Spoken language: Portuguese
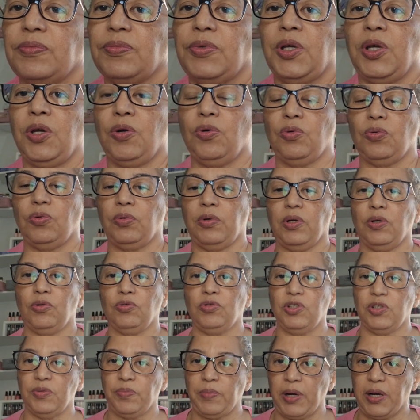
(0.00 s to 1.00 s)
que eu, eu
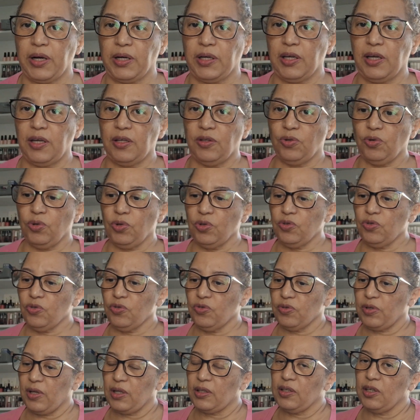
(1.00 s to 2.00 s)
desmarquei todos
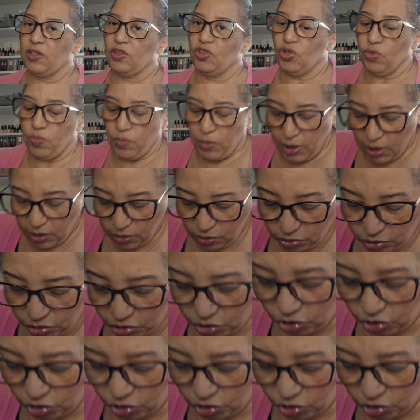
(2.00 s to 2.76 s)
os atendimentos